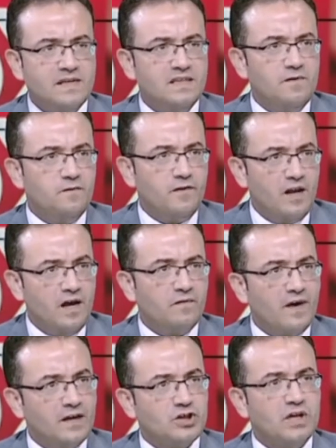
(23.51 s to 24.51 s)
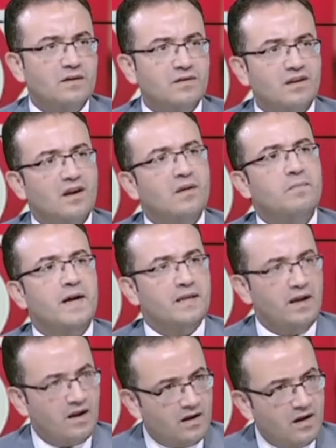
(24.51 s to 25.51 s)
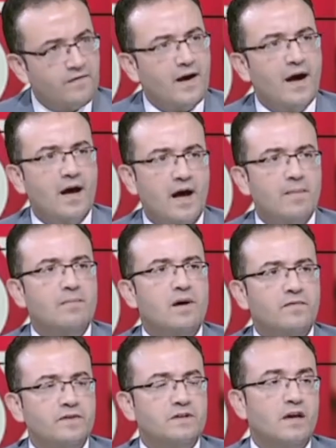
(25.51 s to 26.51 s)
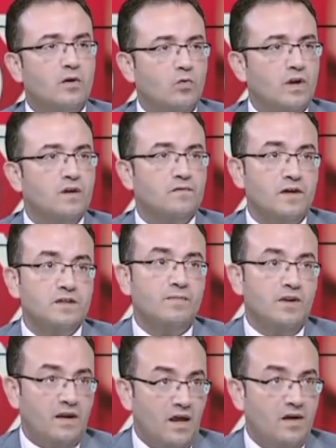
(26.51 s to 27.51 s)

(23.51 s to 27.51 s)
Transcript: نزيف في الانف عشان البكتيريا النافعه هامه في تكوين فيتامين